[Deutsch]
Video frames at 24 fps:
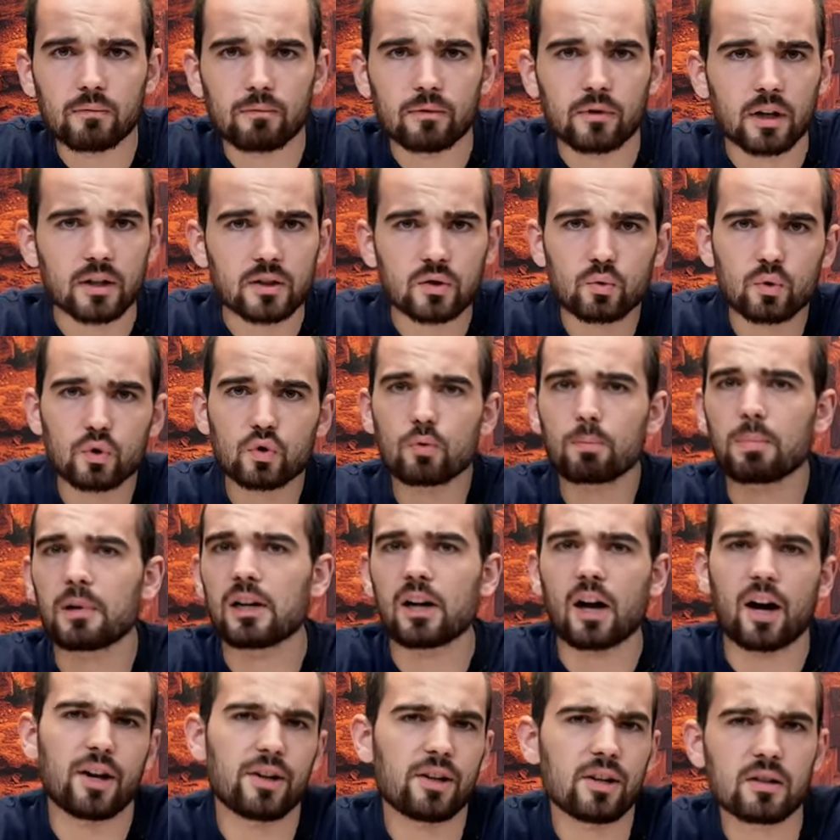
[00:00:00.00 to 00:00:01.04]
Wie kannst du nur so
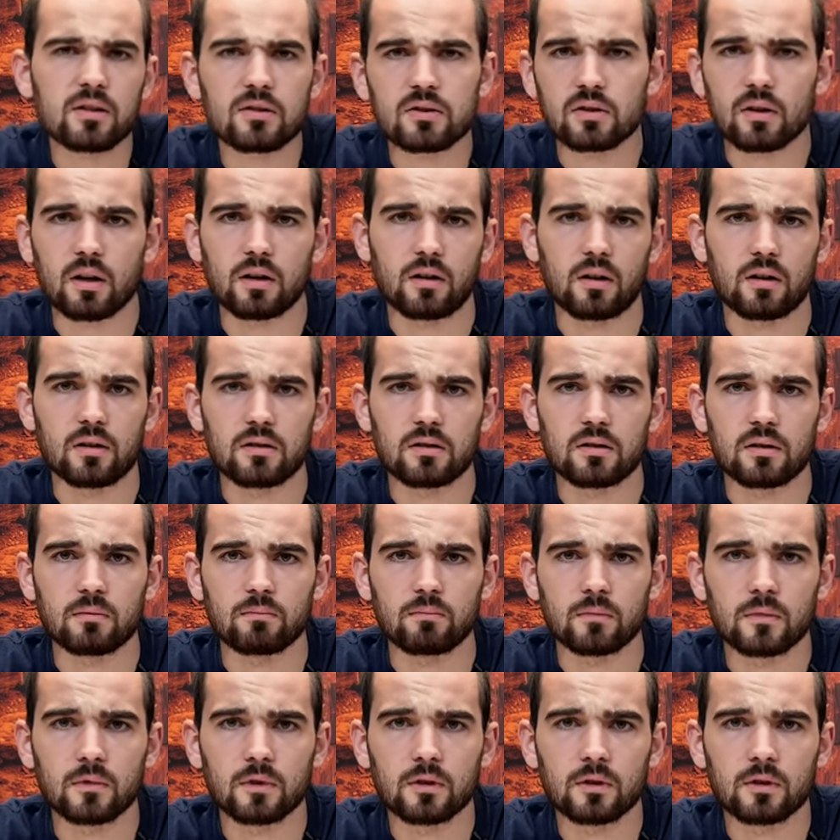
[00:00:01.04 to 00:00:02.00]
beleidigend sein, Anselm?